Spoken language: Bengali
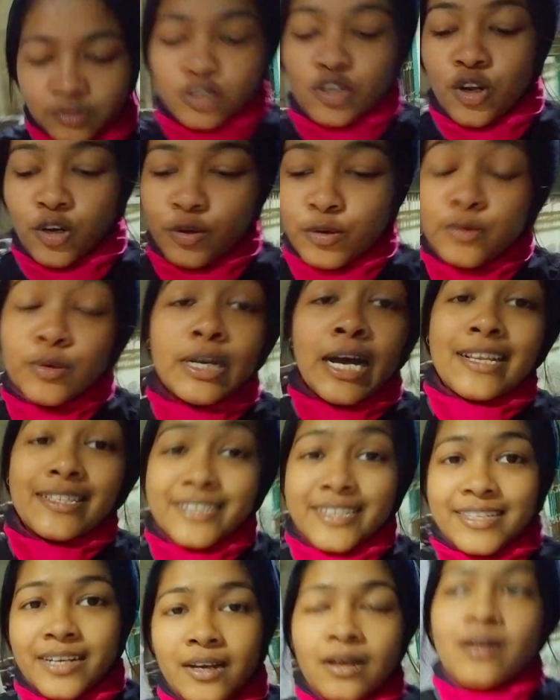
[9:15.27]
চলো
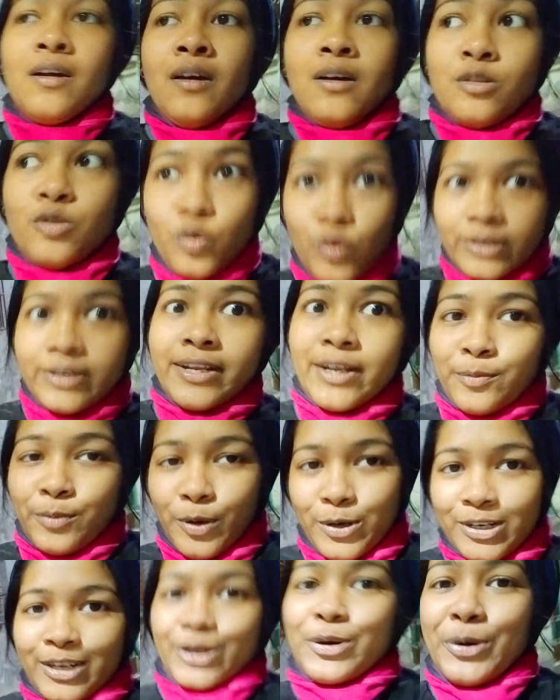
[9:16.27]
আজকে দুদিনের
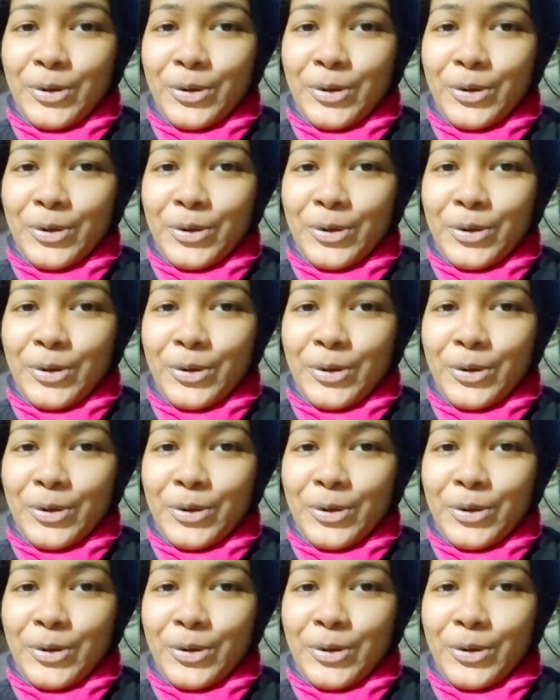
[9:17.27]
ব্লগটাকে